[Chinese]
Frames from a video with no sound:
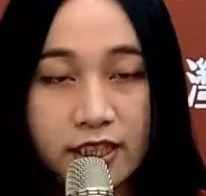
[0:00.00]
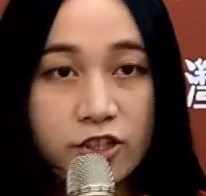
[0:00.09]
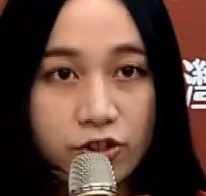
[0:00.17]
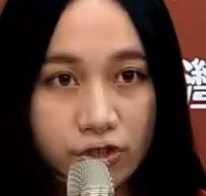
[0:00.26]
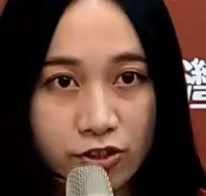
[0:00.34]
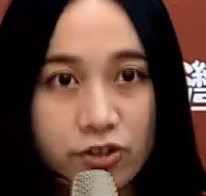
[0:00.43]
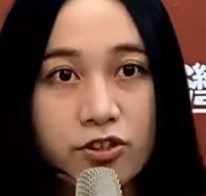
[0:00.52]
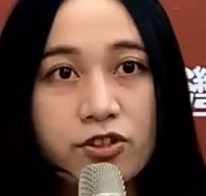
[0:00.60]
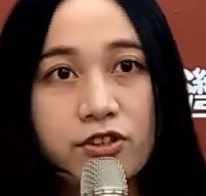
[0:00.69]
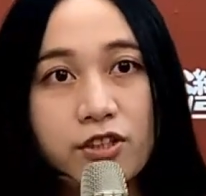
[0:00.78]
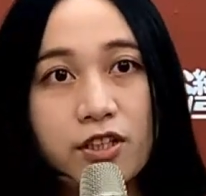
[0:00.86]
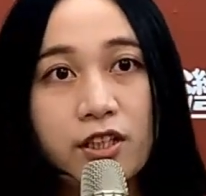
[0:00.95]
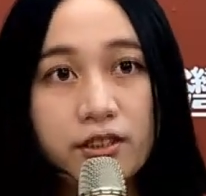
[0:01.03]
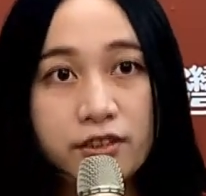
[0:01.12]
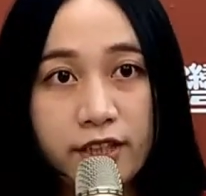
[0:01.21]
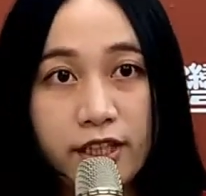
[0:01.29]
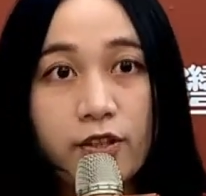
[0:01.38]
实质的
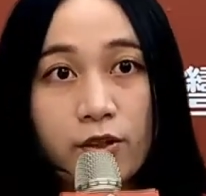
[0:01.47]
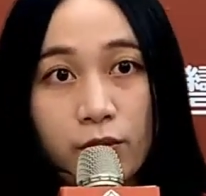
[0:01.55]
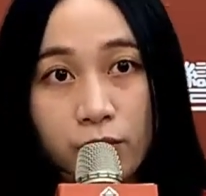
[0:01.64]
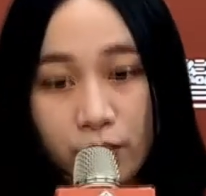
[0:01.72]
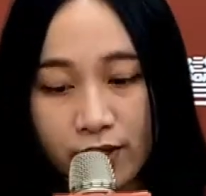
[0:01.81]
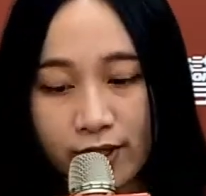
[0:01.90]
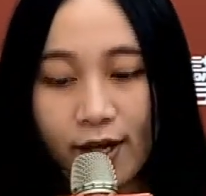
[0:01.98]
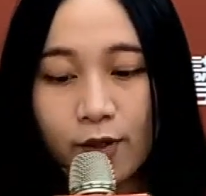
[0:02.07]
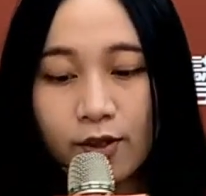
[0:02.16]
内容对稿。